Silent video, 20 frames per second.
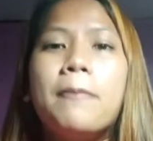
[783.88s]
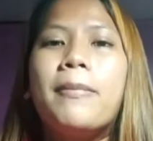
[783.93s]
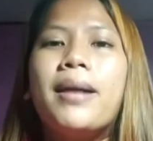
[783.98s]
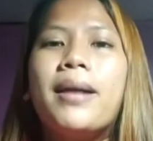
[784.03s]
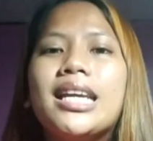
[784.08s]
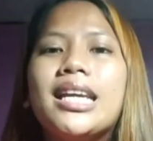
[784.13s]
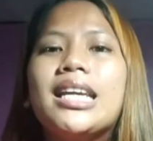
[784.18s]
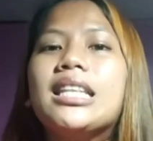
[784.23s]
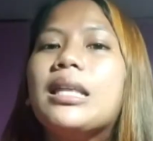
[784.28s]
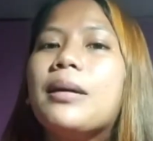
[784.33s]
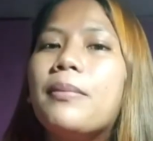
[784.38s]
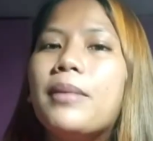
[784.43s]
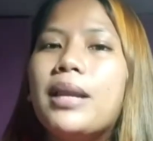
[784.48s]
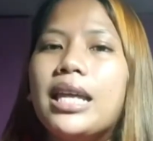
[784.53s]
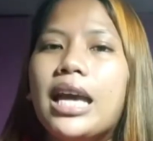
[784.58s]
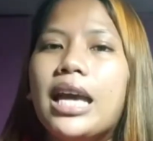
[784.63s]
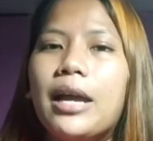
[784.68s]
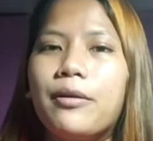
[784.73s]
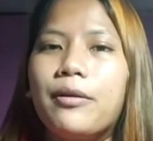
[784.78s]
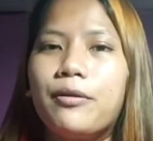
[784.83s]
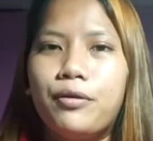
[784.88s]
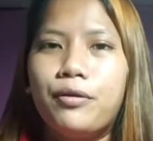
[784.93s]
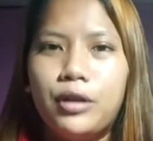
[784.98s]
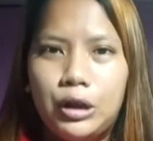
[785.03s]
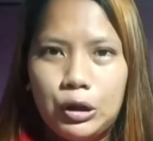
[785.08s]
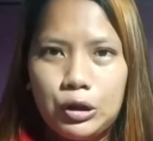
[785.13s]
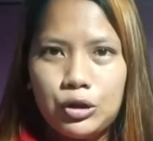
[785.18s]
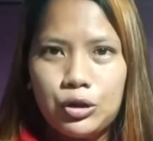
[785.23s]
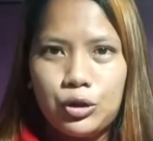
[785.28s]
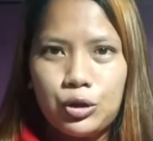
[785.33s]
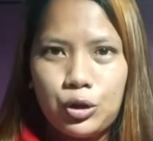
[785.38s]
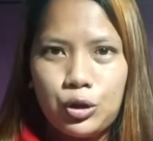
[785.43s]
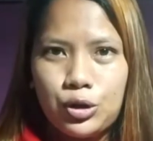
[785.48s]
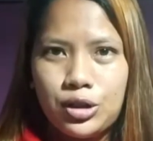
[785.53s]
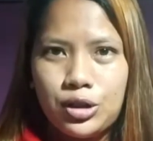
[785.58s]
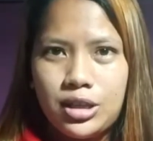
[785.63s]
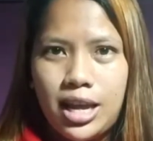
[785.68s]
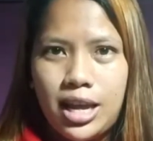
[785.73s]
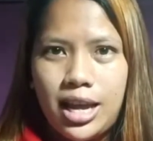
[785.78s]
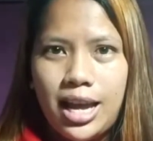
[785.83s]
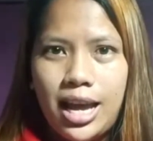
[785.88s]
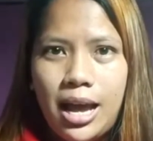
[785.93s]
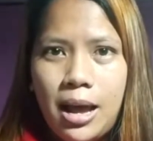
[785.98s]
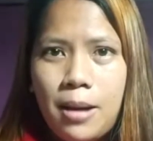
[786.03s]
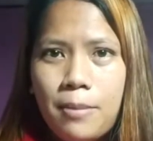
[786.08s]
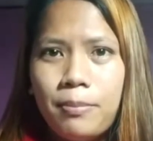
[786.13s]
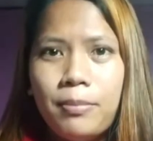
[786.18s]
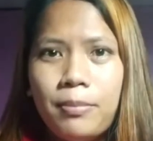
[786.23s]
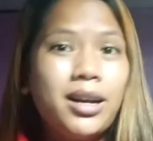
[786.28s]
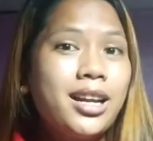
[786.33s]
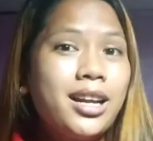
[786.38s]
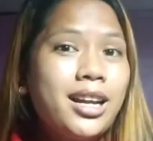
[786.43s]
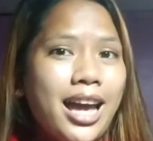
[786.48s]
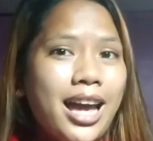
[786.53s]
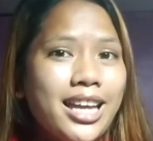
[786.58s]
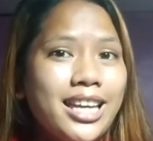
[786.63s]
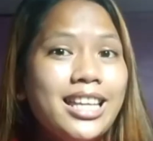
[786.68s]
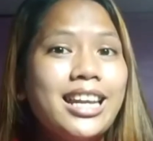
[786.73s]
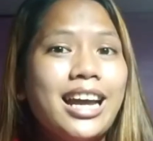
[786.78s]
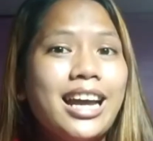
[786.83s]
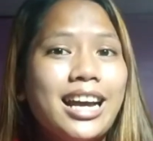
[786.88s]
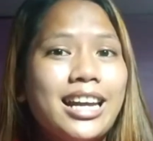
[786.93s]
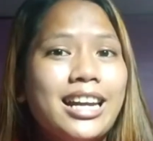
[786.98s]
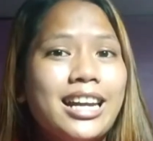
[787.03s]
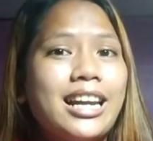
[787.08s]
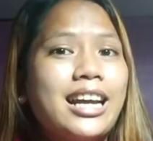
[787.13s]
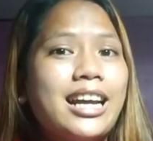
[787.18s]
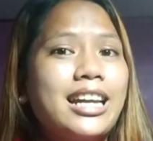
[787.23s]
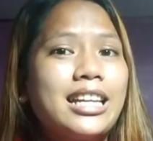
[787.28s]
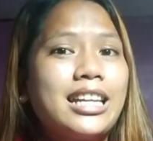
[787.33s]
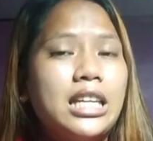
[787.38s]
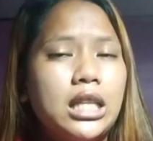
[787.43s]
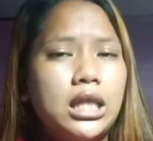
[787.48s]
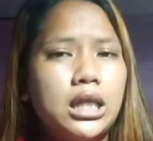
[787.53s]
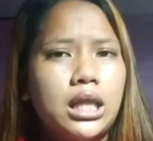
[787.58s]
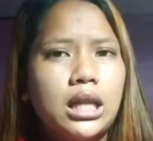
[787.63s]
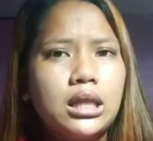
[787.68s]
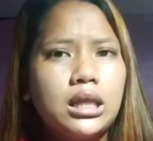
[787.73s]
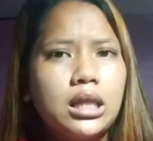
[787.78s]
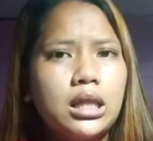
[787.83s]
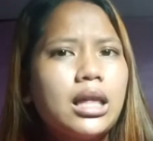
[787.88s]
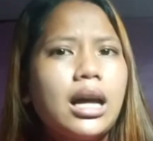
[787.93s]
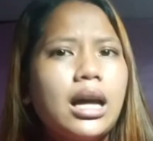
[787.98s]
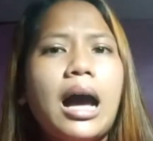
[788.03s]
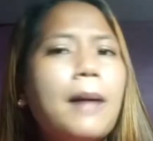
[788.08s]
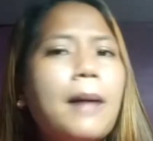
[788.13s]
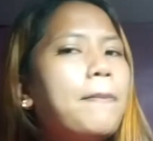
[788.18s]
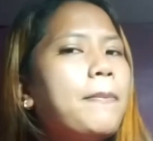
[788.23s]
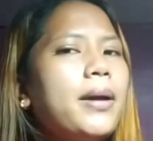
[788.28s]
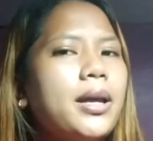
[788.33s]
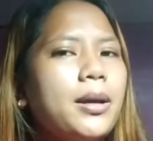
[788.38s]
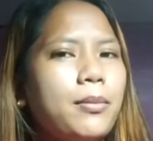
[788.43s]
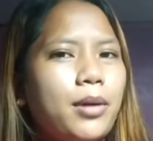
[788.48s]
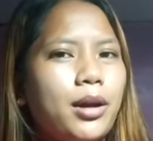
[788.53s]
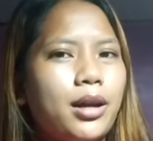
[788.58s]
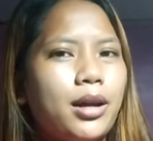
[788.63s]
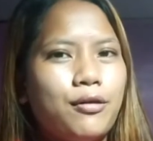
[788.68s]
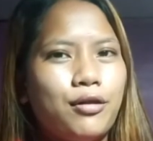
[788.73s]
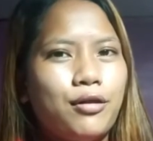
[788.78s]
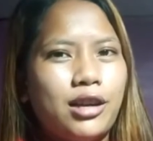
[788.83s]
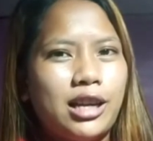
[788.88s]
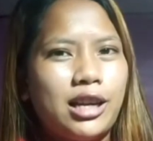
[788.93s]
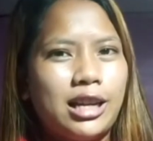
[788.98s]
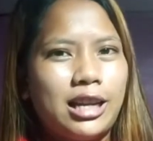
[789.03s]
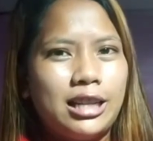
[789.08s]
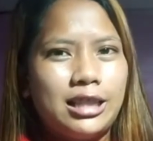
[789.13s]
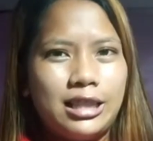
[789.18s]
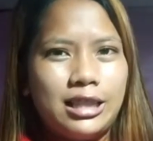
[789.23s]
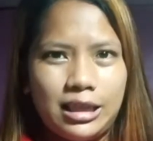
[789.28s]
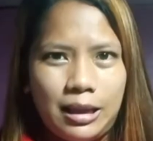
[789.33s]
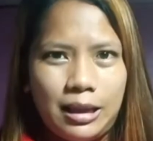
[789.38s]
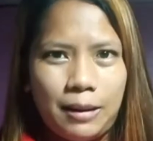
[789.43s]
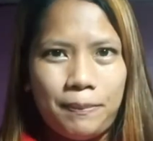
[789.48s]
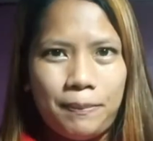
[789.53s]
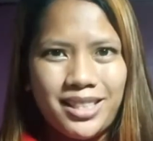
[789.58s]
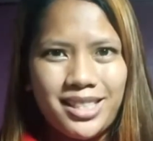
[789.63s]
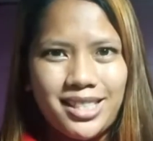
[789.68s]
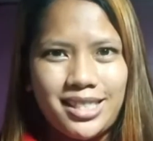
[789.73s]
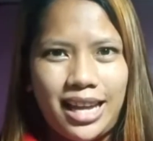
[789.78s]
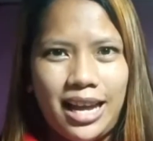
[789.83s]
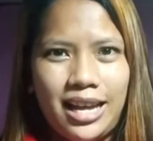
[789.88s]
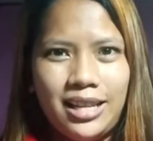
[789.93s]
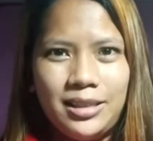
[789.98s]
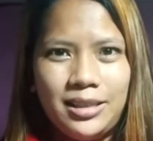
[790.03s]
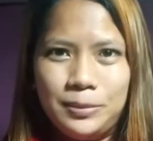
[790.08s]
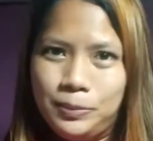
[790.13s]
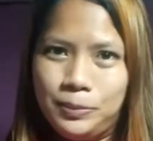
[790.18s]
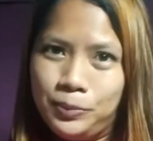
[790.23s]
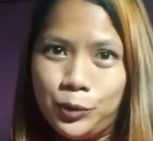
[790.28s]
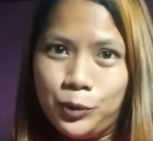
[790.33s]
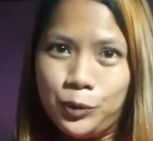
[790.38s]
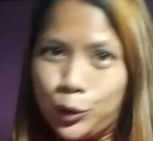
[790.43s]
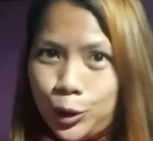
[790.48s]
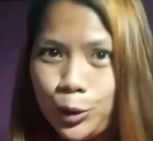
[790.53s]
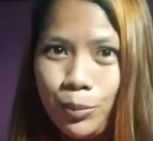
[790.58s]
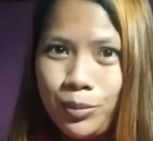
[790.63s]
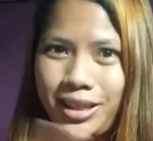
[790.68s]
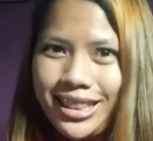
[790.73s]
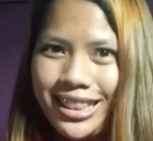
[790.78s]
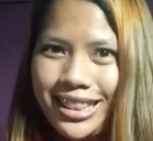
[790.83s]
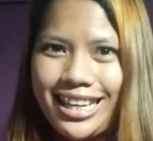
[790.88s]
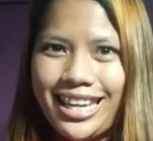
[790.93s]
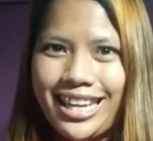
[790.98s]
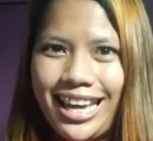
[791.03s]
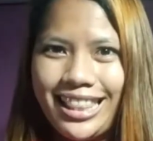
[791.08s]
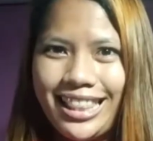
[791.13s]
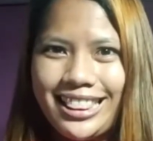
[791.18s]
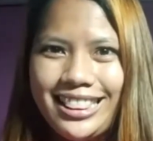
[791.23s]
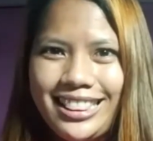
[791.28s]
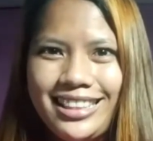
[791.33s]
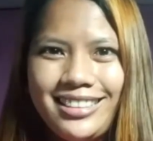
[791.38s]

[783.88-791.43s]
mari kita melihat video seterusnya mengenai rakan-rakan kita tentang apa yang mereka pikirkan tentang pasca. Jom kita lihat.